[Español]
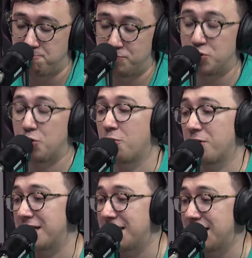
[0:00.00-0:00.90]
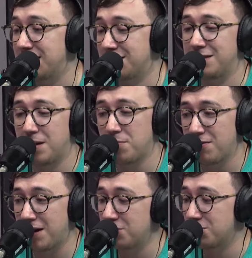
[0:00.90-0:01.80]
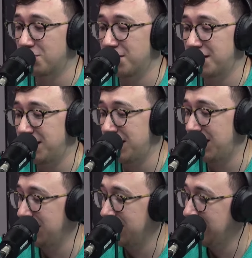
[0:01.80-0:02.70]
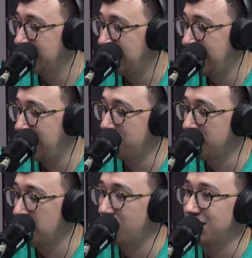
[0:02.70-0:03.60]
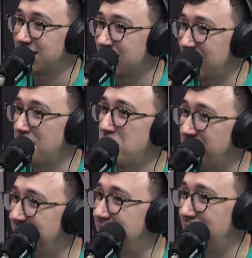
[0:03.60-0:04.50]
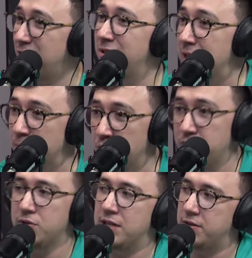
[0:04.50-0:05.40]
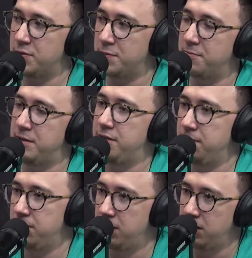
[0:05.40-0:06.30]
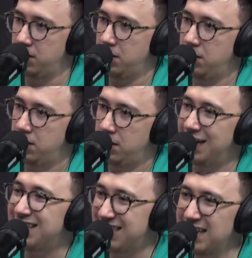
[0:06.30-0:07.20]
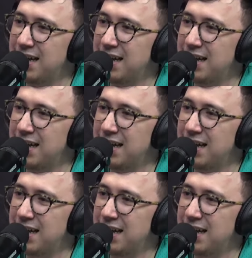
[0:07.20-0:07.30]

sobre quién, si estamos hablando sobre quién es el mejor extremo izquierdo del mundo en estos momentos. Él tiene